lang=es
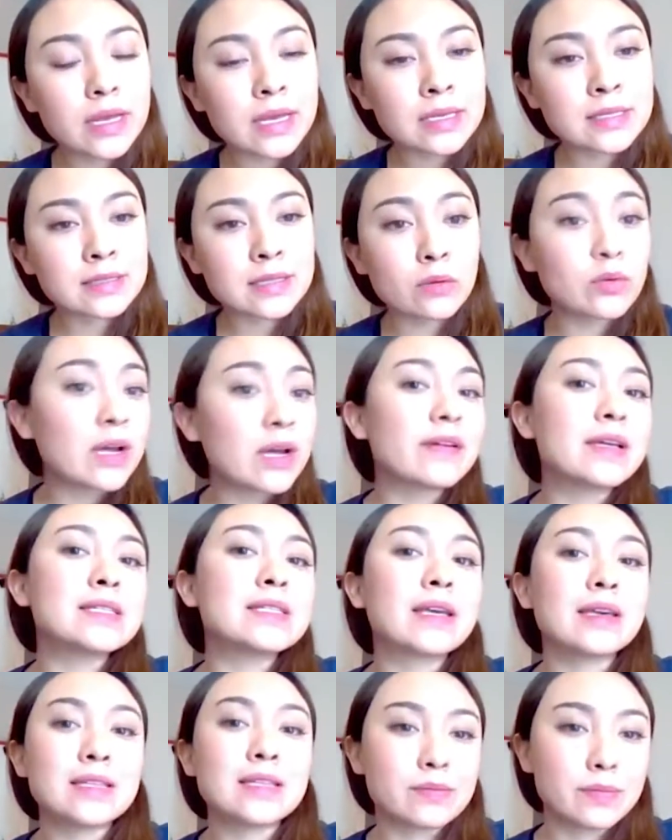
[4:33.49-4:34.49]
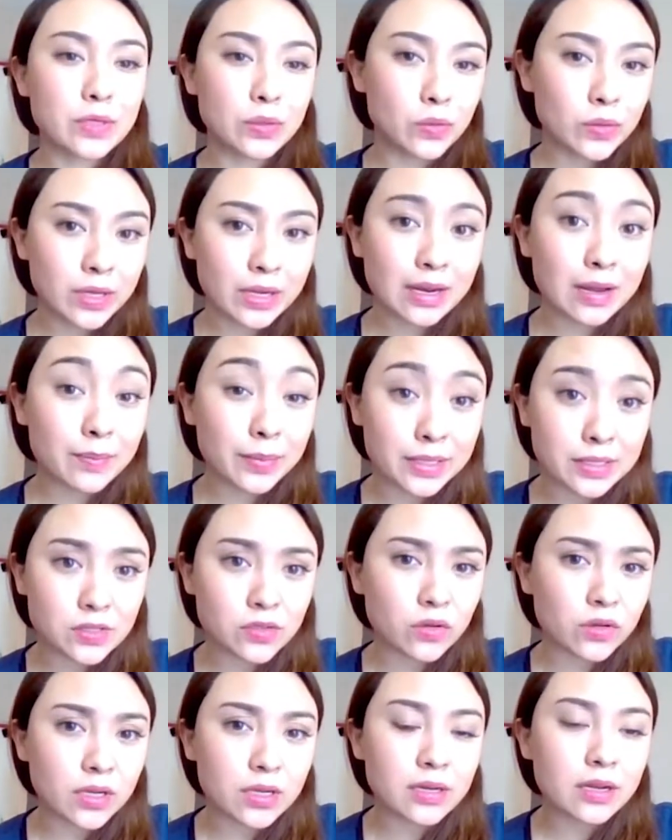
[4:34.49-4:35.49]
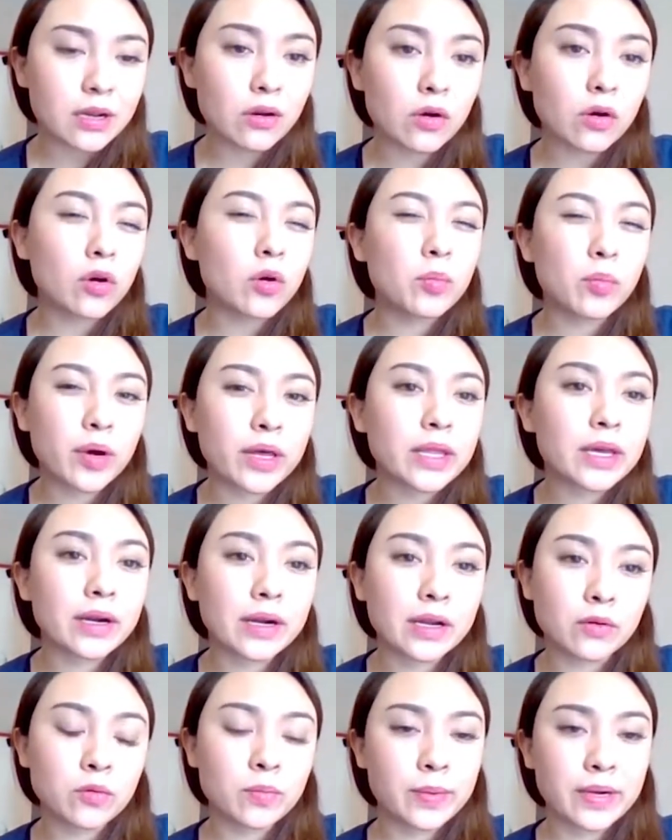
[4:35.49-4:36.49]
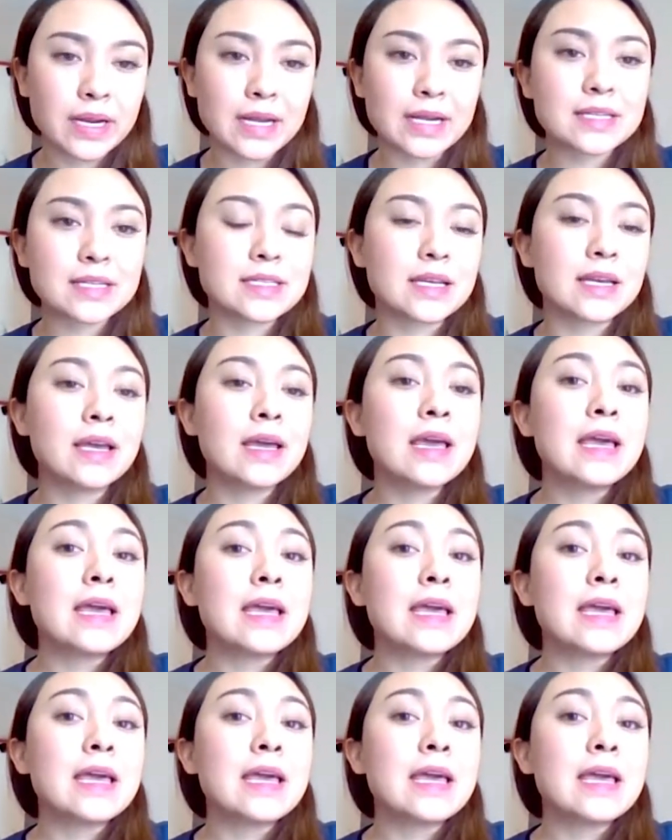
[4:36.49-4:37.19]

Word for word: este, una vez que disminuye la presión en el ojo, puede recuperarse.